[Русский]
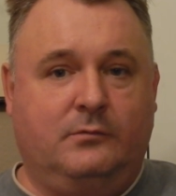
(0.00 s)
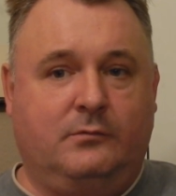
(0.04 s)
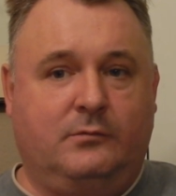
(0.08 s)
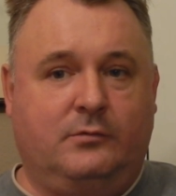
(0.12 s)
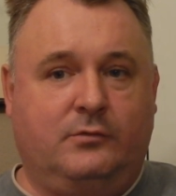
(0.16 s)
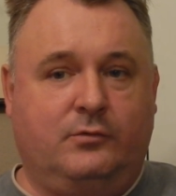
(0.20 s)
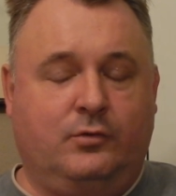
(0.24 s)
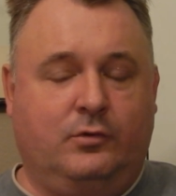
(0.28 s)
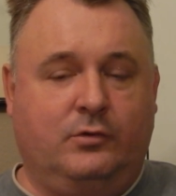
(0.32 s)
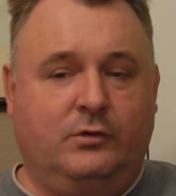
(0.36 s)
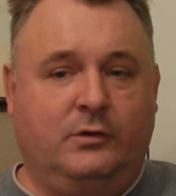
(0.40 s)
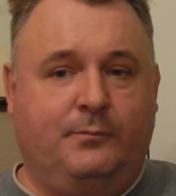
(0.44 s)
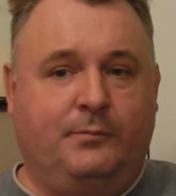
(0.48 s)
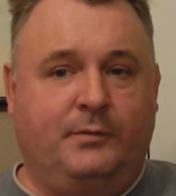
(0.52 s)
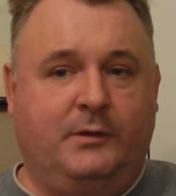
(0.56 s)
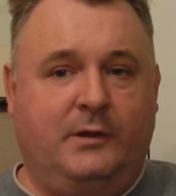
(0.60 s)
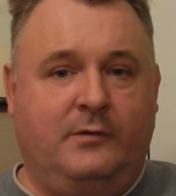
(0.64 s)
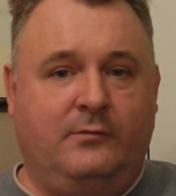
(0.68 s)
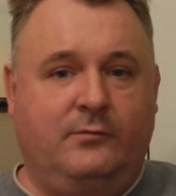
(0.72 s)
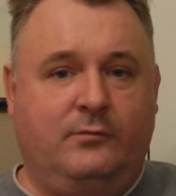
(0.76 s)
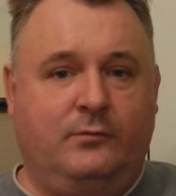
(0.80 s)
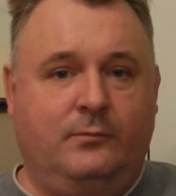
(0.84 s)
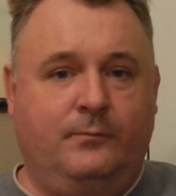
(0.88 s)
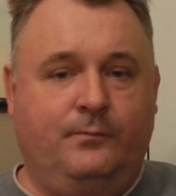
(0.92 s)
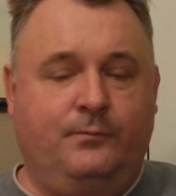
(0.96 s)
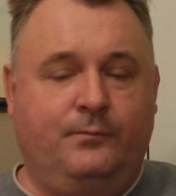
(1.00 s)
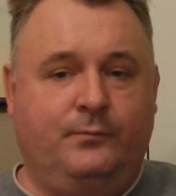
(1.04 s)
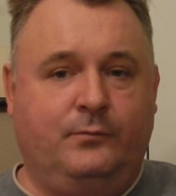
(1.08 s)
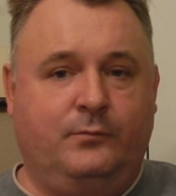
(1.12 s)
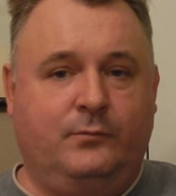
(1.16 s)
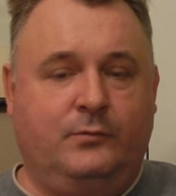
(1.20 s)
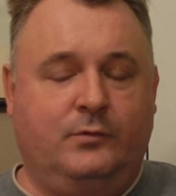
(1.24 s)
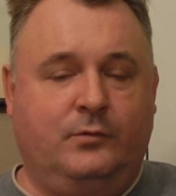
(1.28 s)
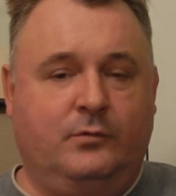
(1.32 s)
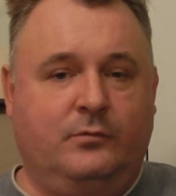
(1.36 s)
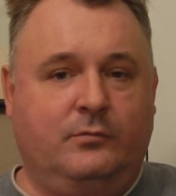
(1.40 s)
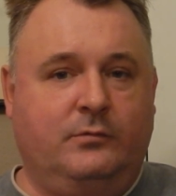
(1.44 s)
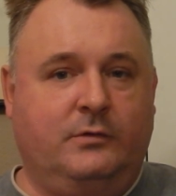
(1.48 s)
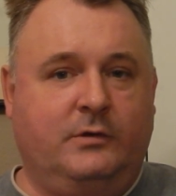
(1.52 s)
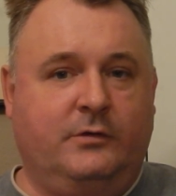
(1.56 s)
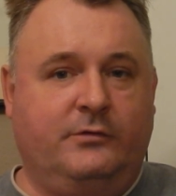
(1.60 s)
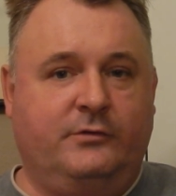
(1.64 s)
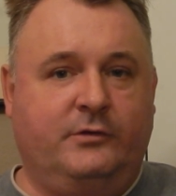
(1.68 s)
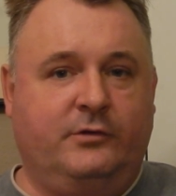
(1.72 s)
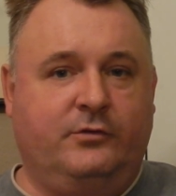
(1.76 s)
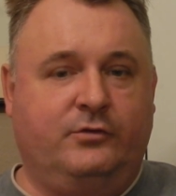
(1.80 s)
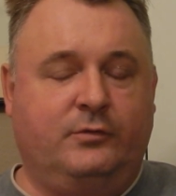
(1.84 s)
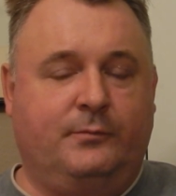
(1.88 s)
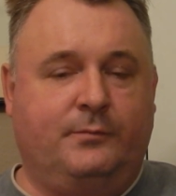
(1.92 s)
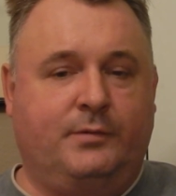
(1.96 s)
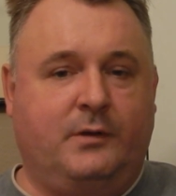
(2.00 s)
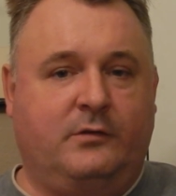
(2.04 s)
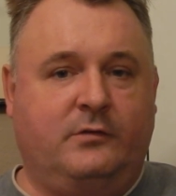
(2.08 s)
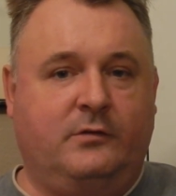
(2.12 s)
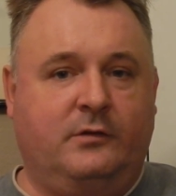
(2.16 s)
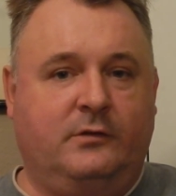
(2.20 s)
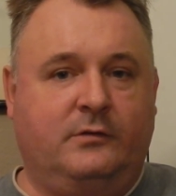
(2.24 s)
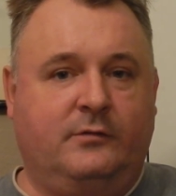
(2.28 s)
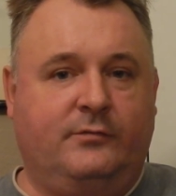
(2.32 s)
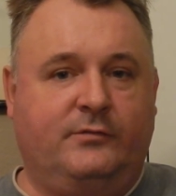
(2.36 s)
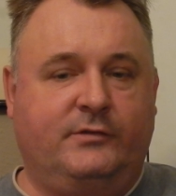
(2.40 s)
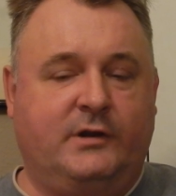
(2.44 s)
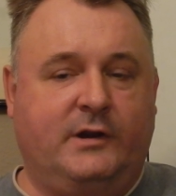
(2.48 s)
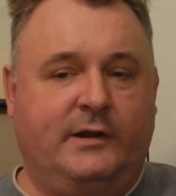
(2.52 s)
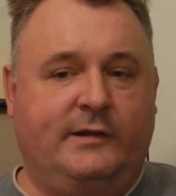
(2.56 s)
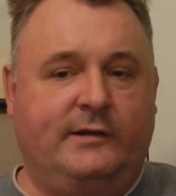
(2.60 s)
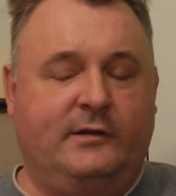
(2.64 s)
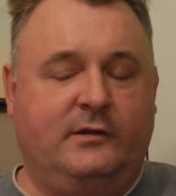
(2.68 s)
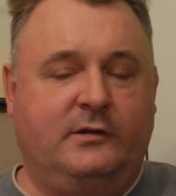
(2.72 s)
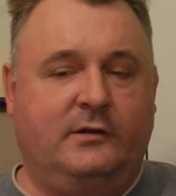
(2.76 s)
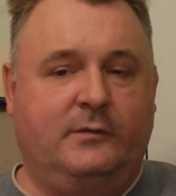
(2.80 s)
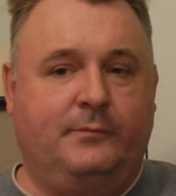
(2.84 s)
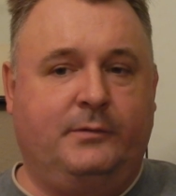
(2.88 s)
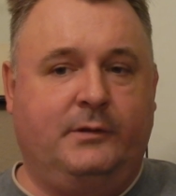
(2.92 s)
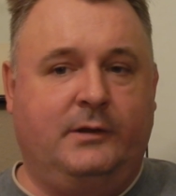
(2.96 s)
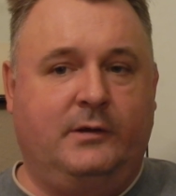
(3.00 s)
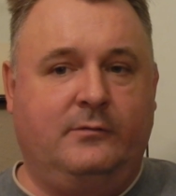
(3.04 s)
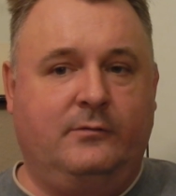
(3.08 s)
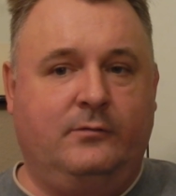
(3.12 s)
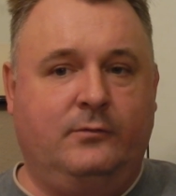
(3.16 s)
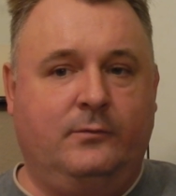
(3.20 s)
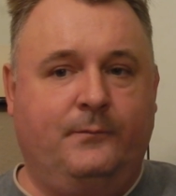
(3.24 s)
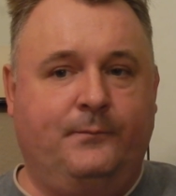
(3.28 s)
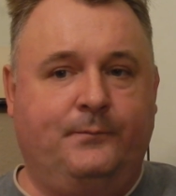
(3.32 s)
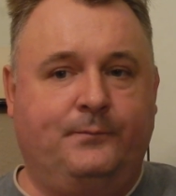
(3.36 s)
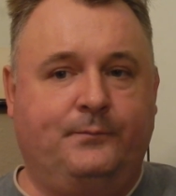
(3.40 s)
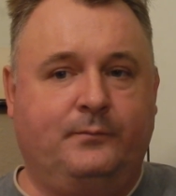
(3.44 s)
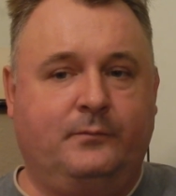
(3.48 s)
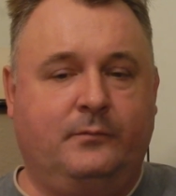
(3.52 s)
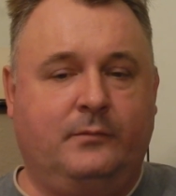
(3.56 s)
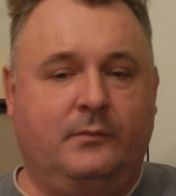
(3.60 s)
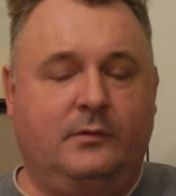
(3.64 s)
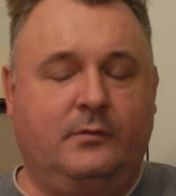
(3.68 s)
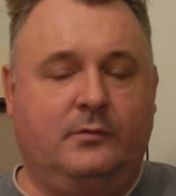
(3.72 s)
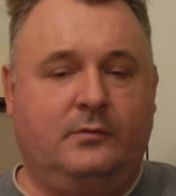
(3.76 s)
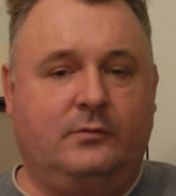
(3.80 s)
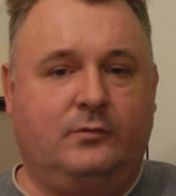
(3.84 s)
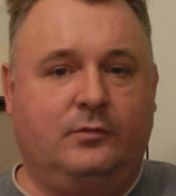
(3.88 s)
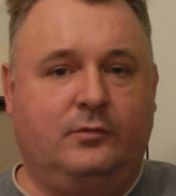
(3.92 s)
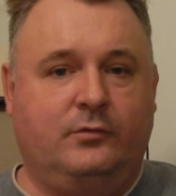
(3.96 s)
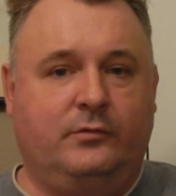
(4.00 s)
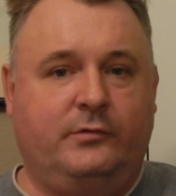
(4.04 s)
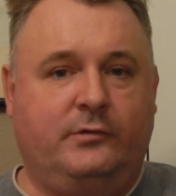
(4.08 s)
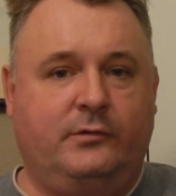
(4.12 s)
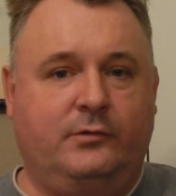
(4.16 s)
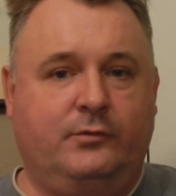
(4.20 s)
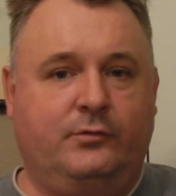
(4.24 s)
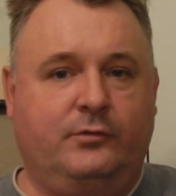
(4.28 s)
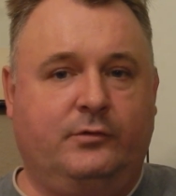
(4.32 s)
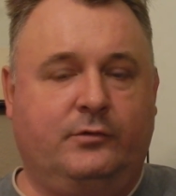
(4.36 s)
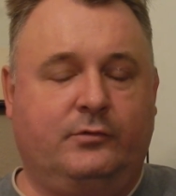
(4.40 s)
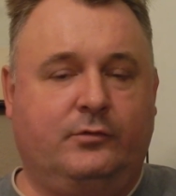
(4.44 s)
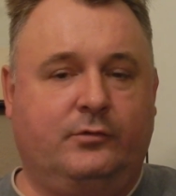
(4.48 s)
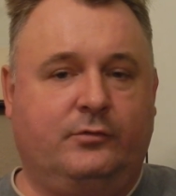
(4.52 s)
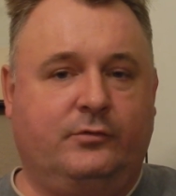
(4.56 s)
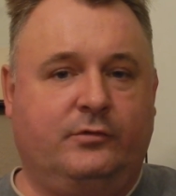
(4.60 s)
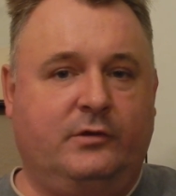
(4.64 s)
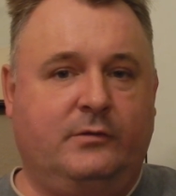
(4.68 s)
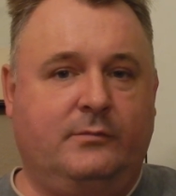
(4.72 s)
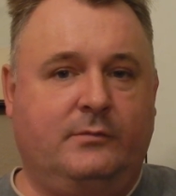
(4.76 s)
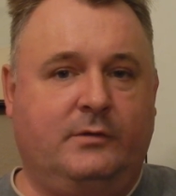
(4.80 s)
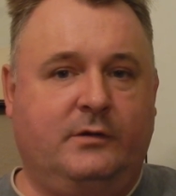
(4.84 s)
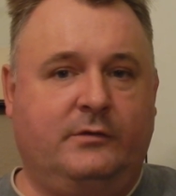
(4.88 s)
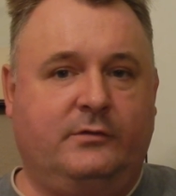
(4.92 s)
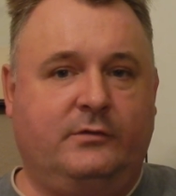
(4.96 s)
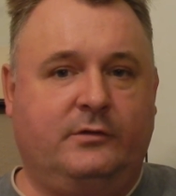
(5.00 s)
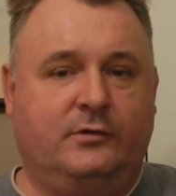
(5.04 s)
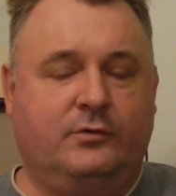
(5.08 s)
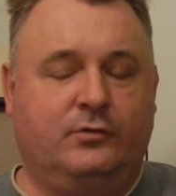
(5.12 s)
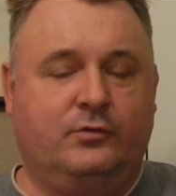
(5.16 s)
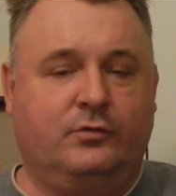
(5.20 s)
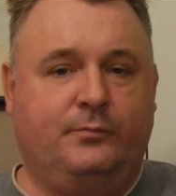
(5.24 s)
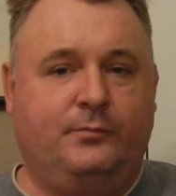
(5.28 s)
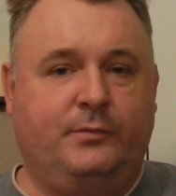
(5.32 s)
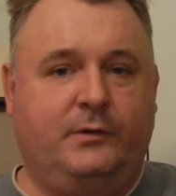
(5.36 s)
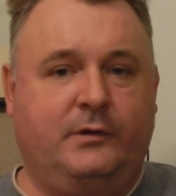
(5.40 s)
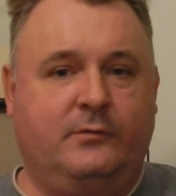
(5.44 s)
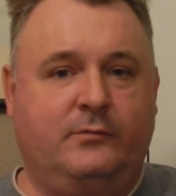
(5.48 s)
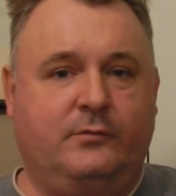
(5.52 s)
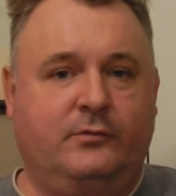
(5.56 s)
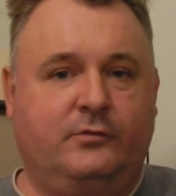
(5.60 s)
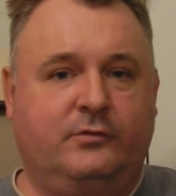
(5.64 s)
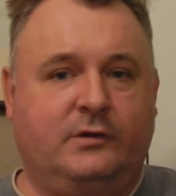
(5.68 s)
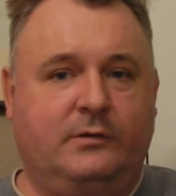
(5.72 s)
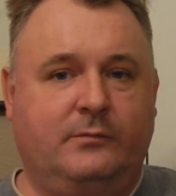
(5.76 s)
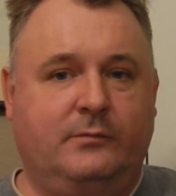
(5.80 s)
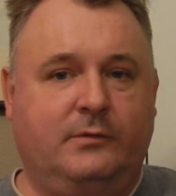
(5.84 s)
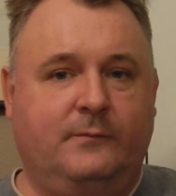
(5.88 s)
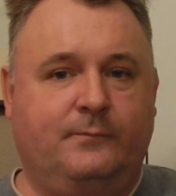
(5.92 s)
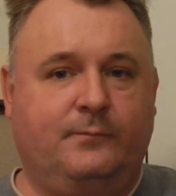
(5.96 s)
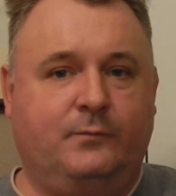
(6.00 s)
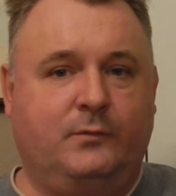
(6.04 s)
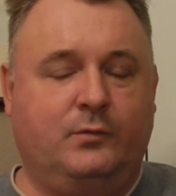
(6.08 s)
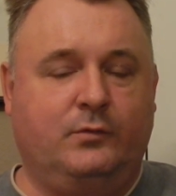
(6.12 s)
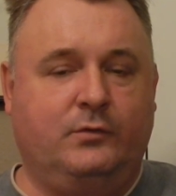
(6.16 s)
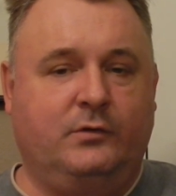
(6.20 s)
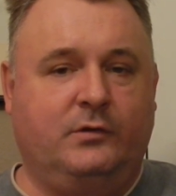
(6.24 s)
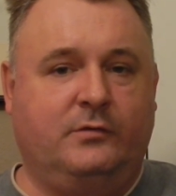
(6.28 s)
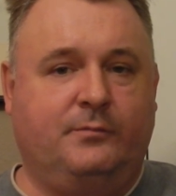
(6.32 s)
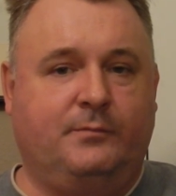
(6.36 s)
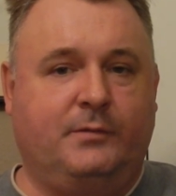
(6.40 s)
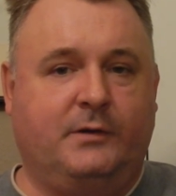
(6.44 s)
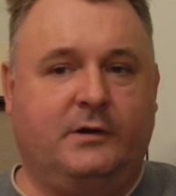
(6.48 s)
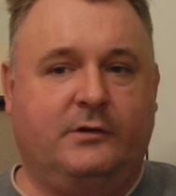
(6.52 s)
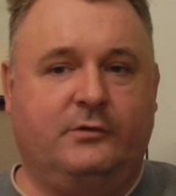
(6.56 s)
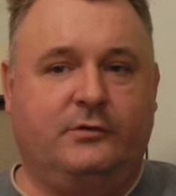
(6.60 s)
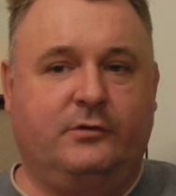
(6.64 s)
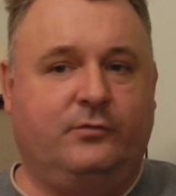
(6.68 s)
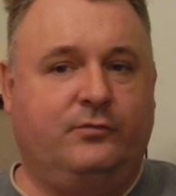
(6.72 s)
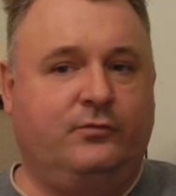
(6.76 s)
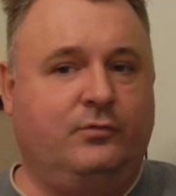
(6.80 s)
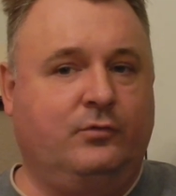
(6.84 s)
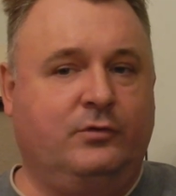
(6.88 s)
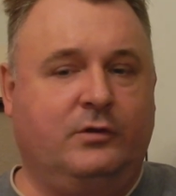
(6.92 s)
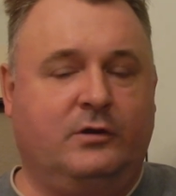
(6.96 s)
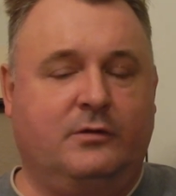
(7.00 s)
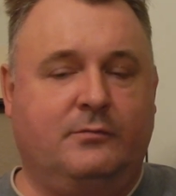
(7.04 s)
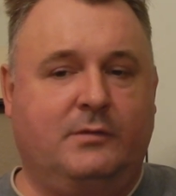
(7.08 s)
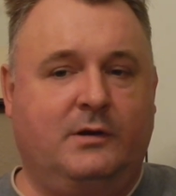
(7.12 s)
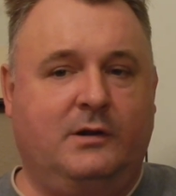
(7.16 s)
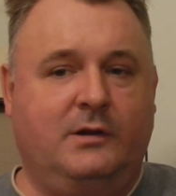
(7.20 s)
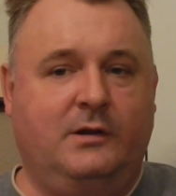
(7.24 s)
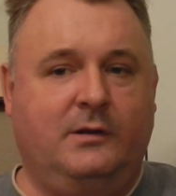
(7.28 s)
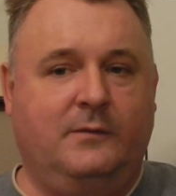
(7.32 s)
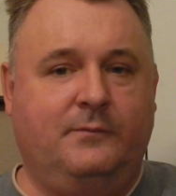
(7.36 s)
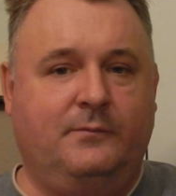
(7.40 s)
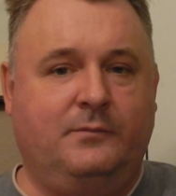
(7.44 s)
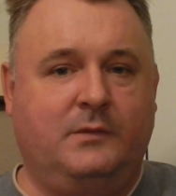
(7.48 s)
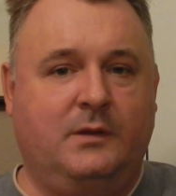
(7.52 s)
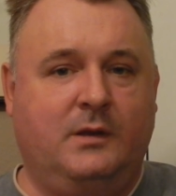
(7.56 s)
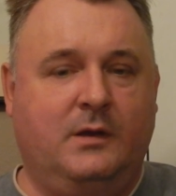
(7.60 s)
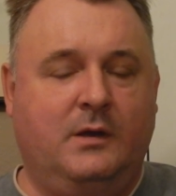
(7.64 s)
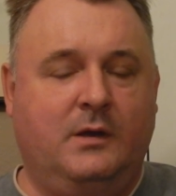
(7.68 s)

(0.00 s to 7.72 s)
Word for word: Кто на плаву, ну, я знаю 100% тратеры на плаву, то есть люди, кто занимается грузоперевозками, у них пока сейчас все нормально,